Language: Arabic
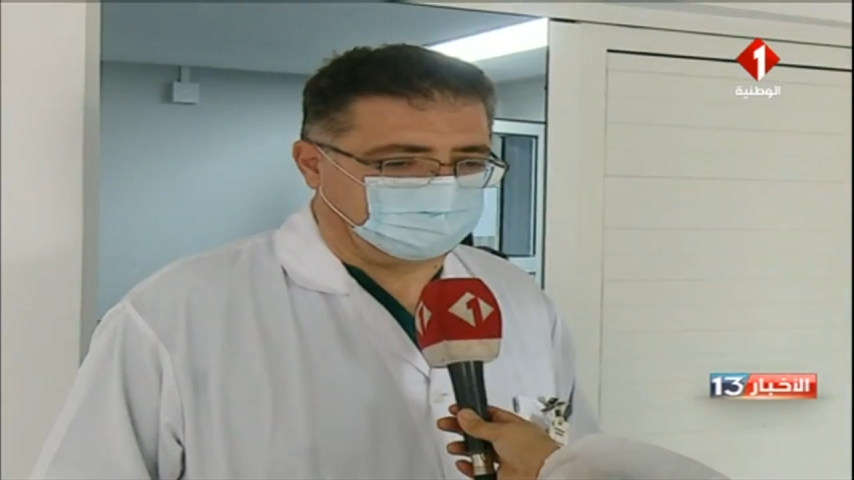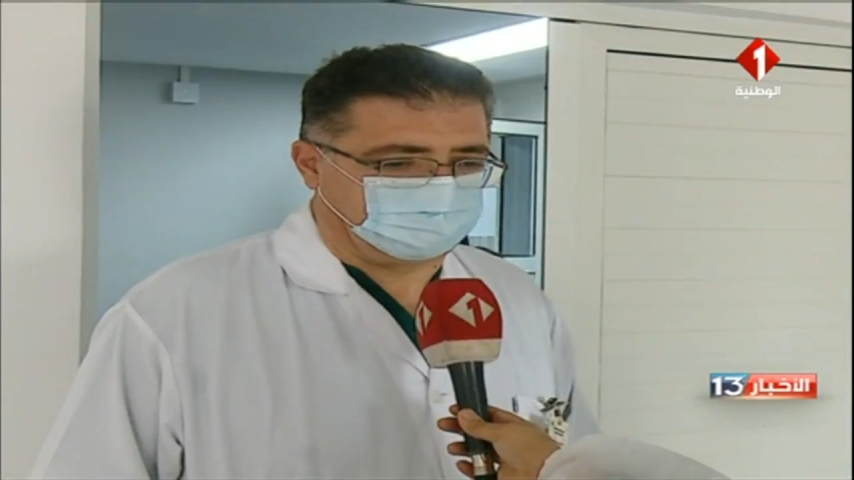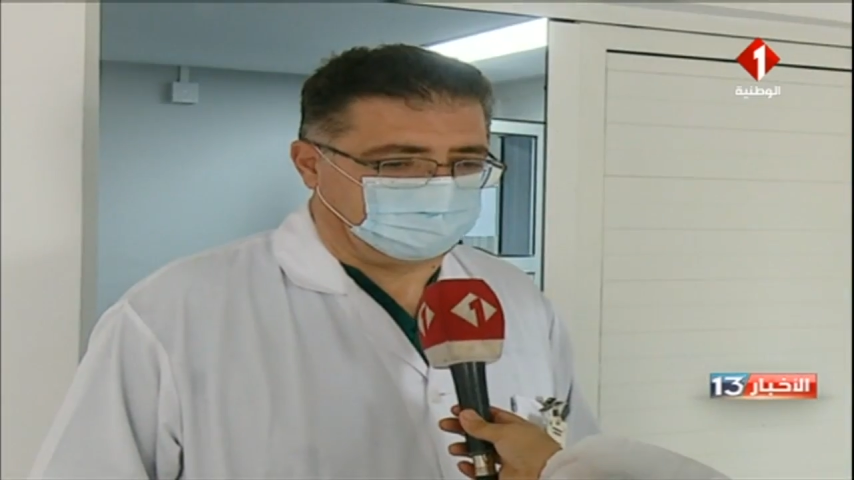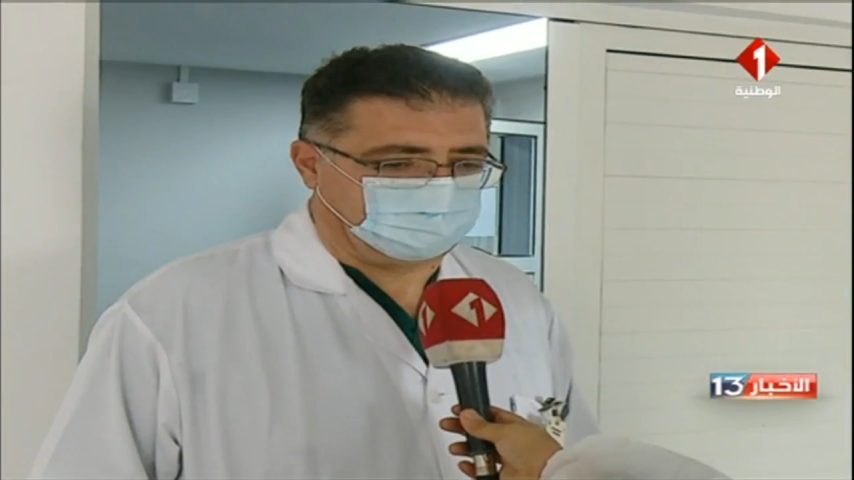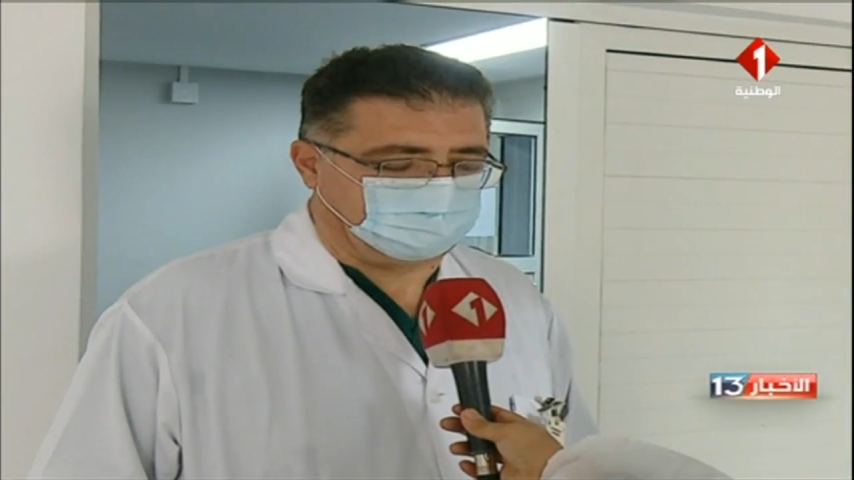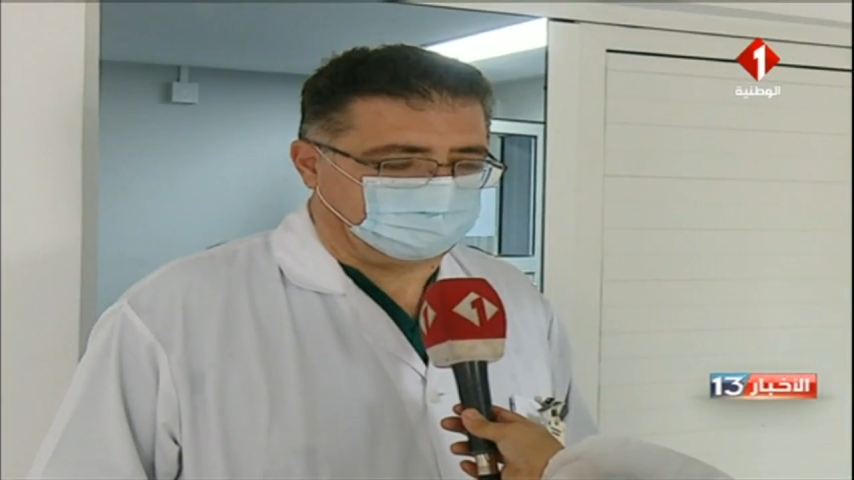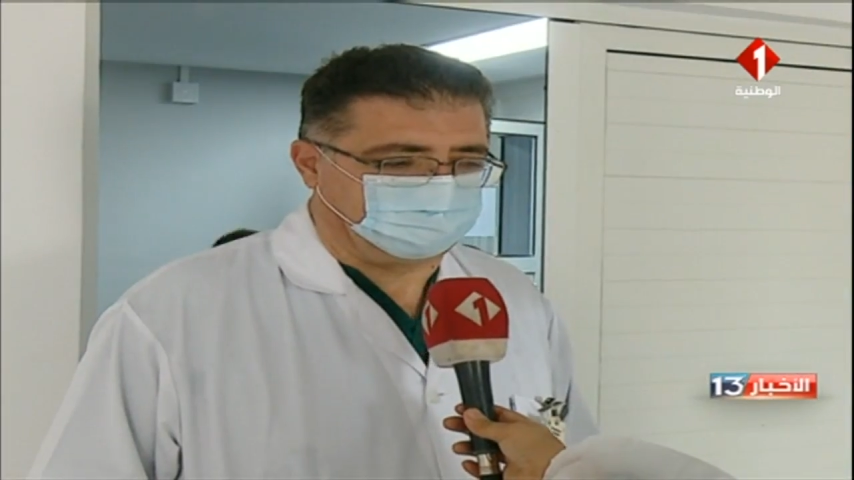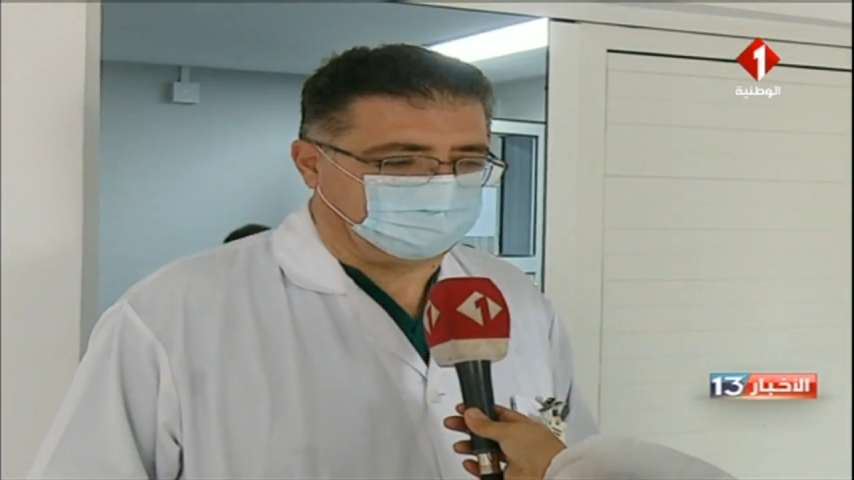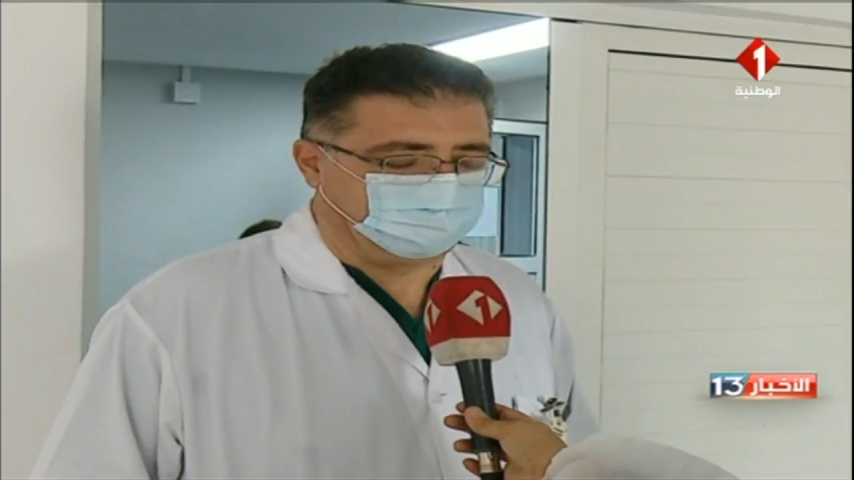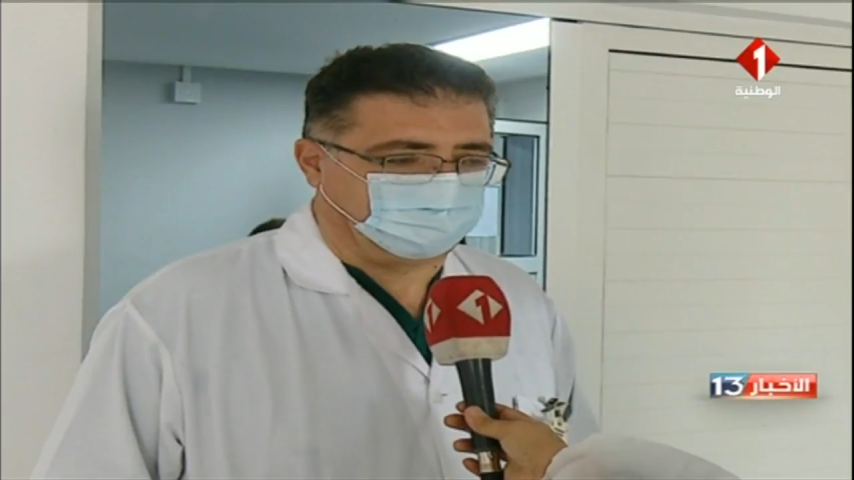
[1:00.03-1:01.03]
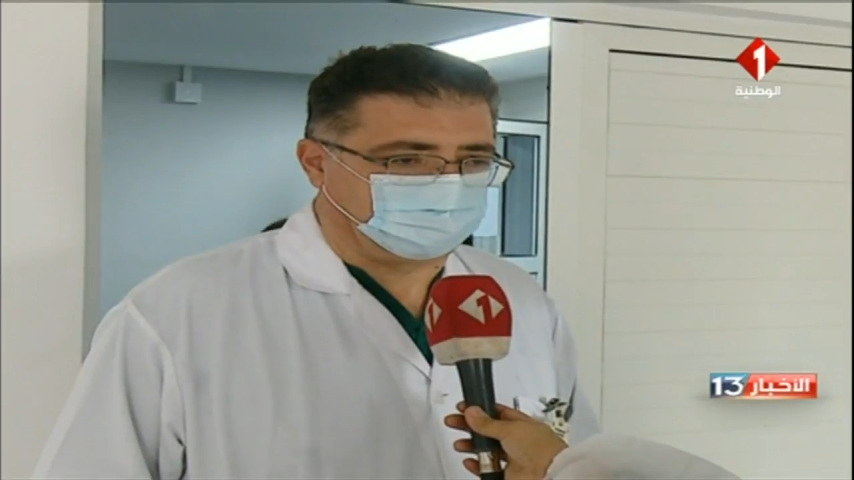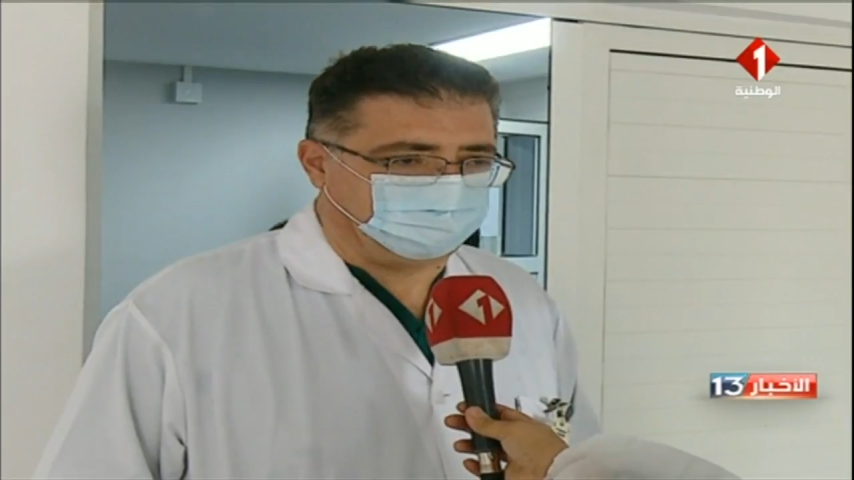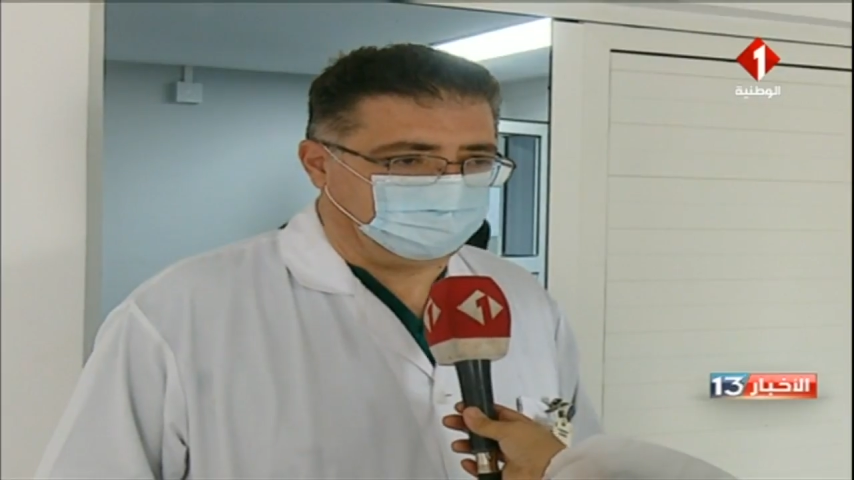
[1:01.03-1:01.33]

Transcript: سي ان ايفينمون